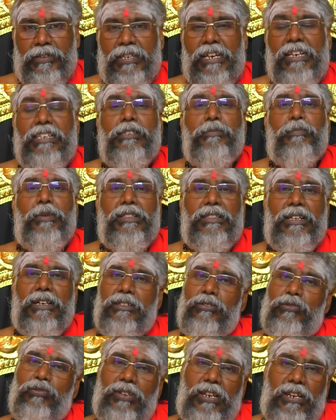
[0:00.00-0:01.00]
சைஸ்
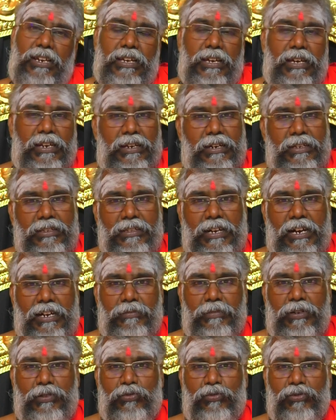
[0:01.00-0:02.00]
பத்தாத துணியெல்லாம் யாருக்காவது
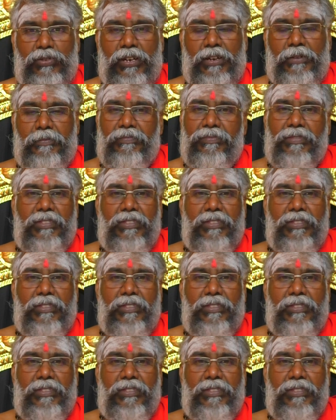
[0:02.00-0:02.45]
தானமாக கொடுங்க